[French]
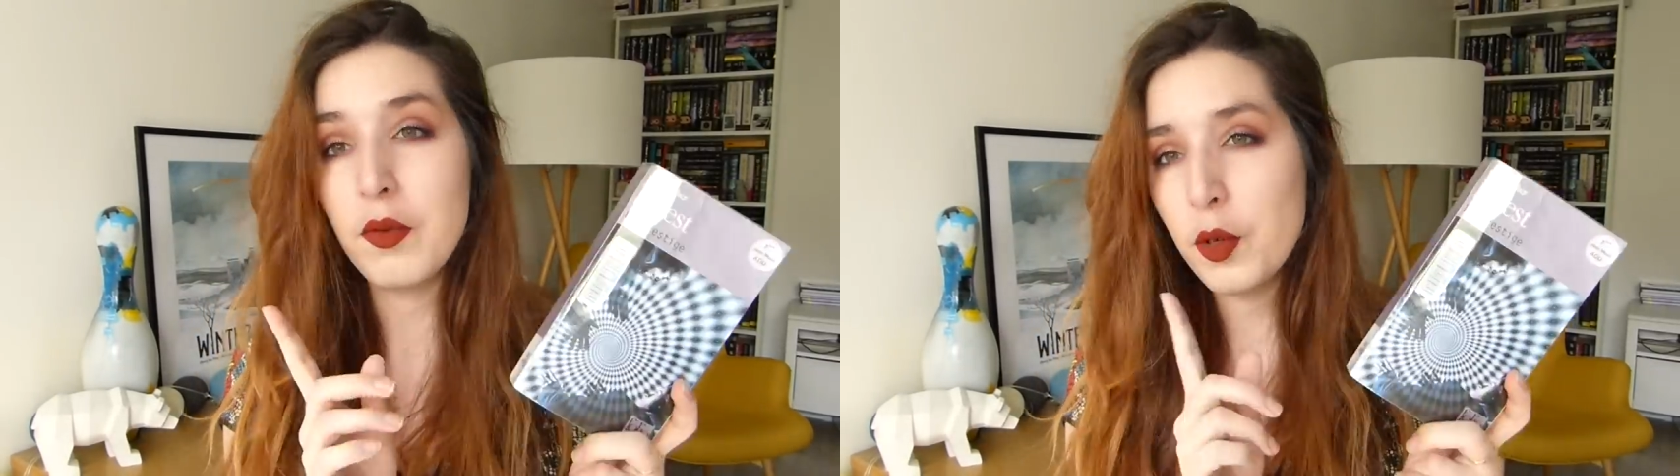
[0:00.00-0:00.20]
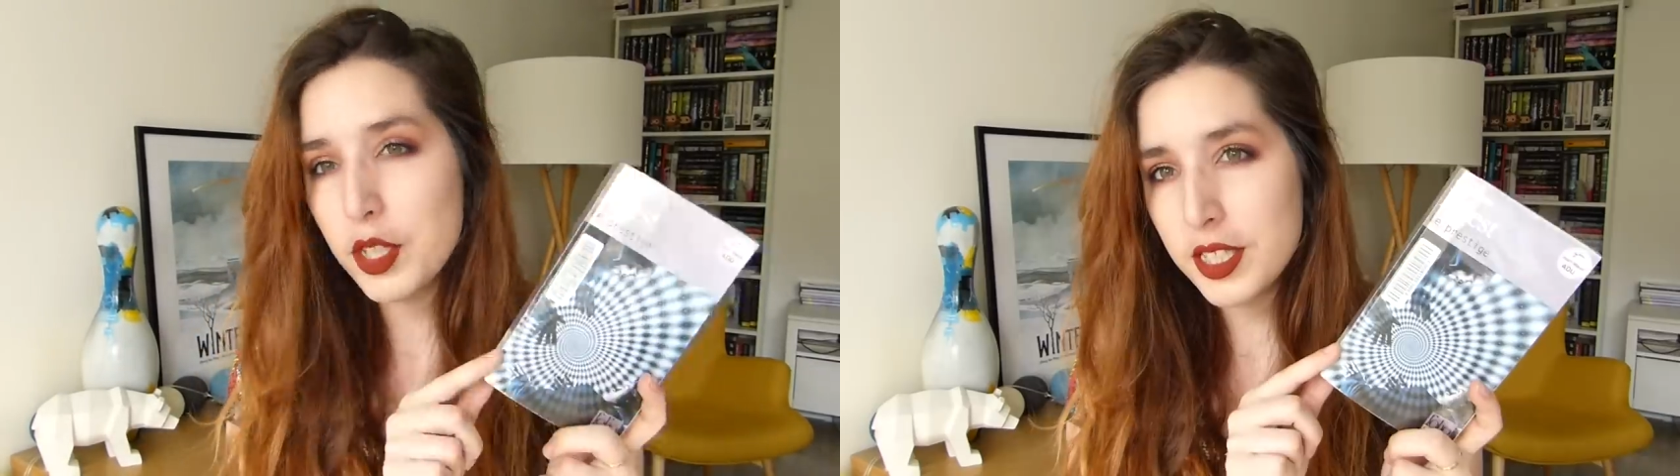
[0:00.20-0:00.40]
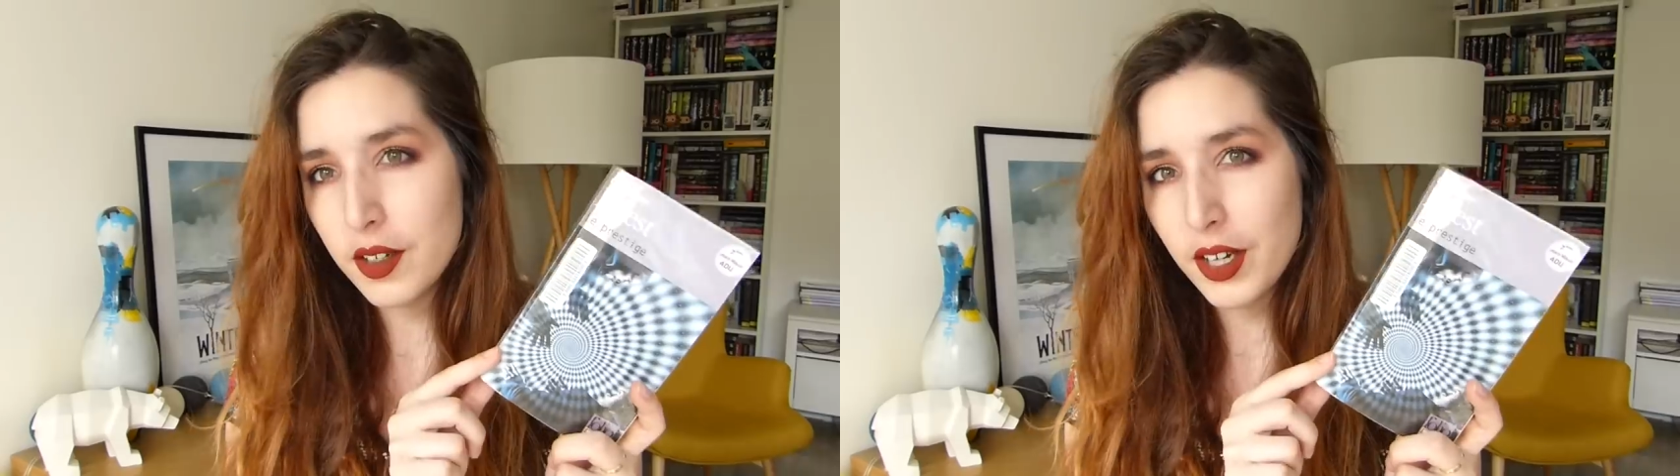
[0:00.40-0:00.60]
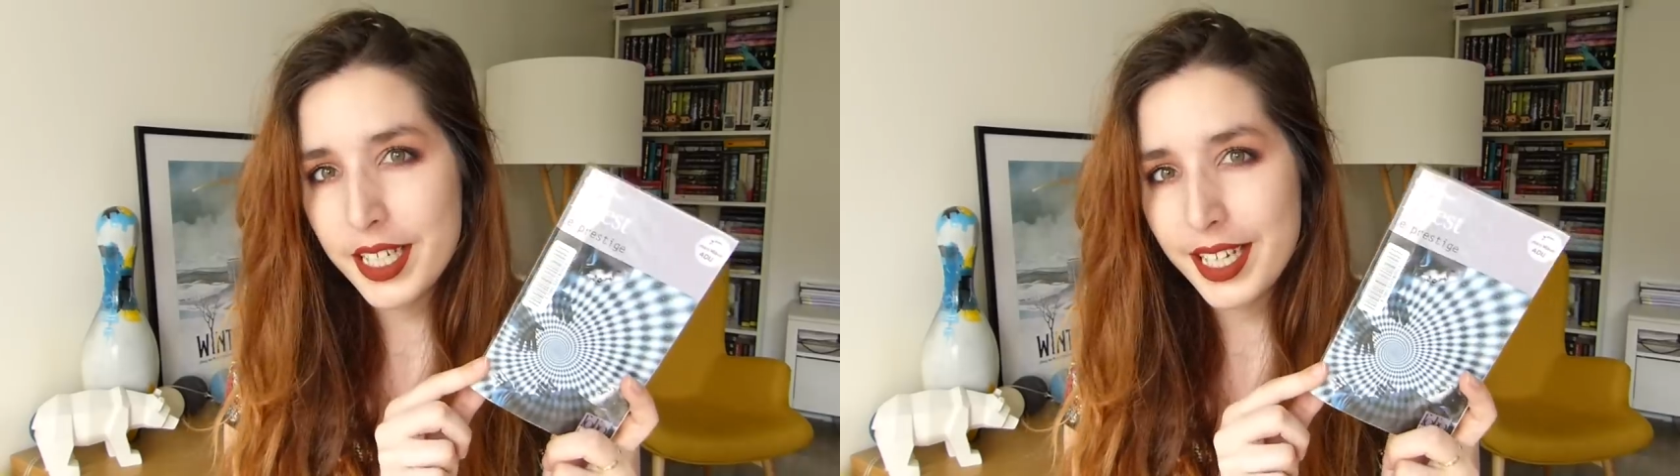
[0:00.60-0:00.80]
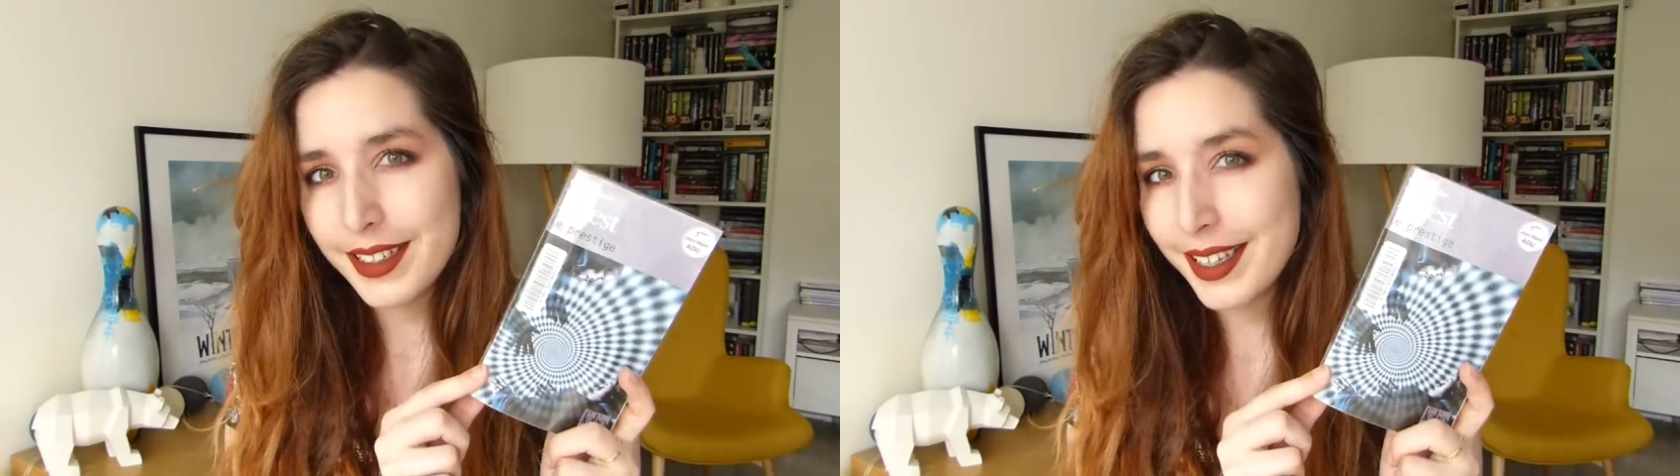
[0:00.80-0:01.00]
Il faut aussi
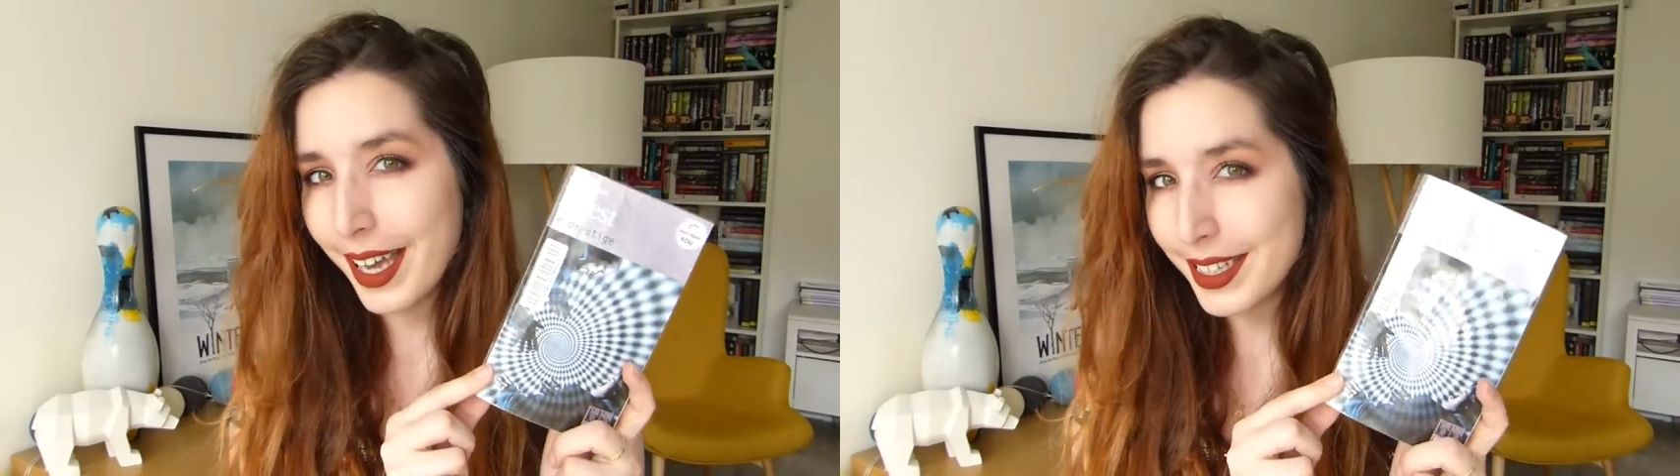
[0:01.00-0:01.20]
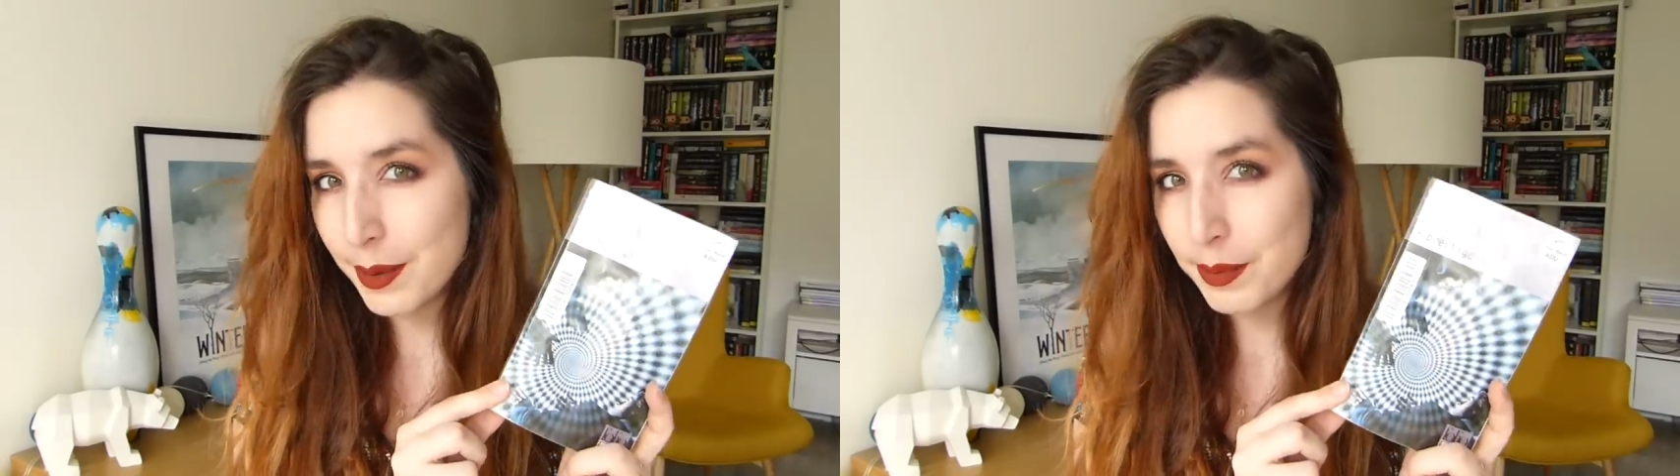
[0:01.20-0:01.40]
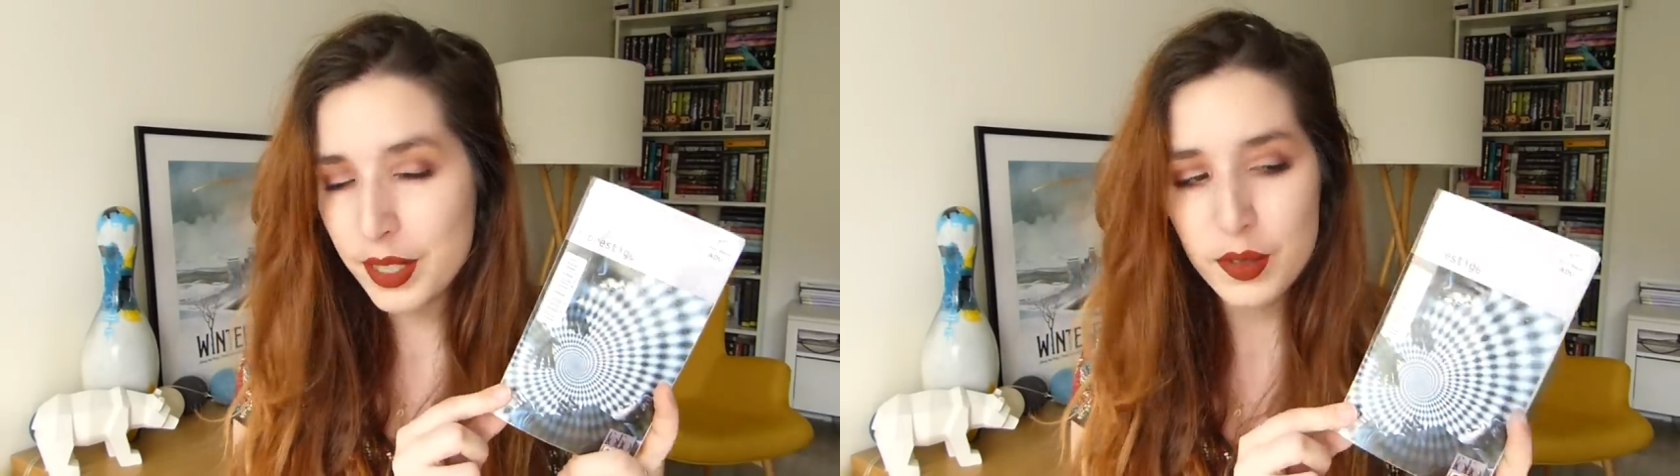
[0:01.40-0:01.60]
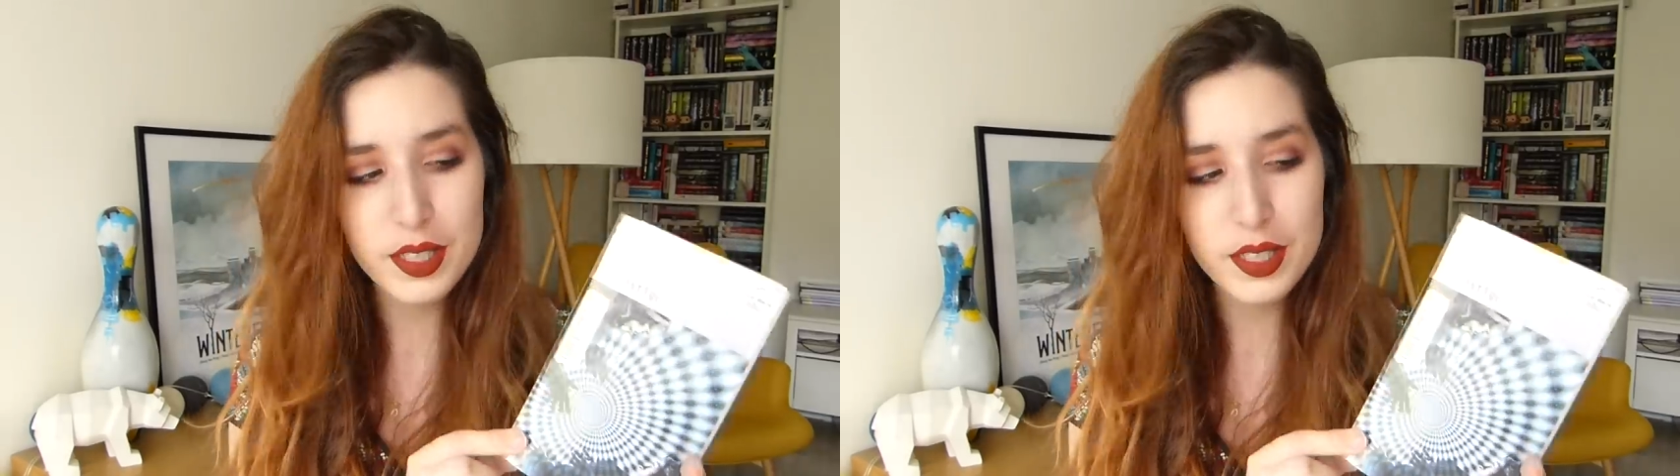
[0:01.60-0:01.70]
savoir qu'il a été adapté au